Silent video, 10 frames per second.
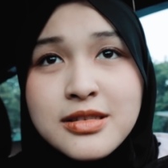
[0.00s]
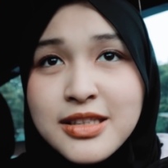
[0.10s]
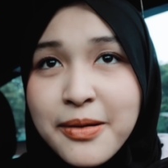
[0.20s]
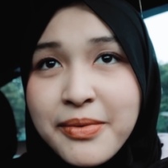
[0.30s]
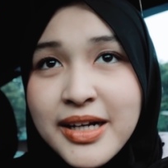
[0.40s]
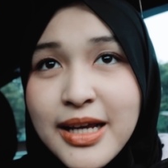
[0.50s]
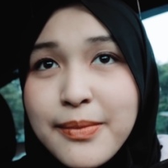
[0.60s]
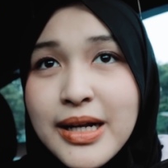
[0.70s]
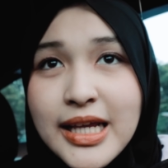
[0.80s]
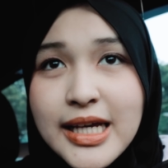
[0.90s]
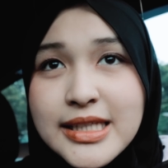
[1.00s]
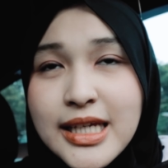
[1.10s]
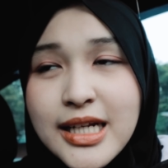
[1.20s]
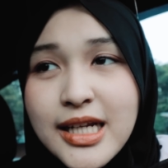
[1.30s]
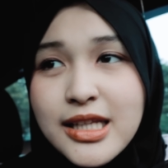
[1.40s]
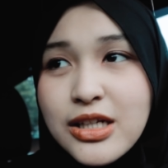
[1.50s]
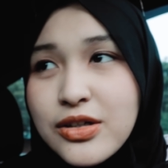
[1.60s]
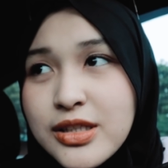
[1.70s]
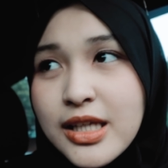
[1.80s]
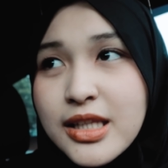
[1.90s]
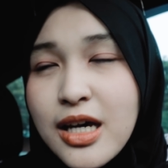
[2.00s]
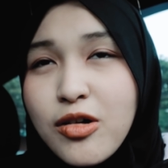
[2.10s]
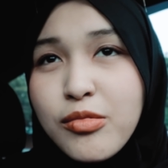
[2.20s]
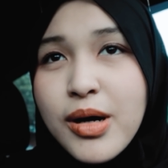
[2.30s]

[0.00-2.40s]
Sampai dia balik ke sini, terus nanti aku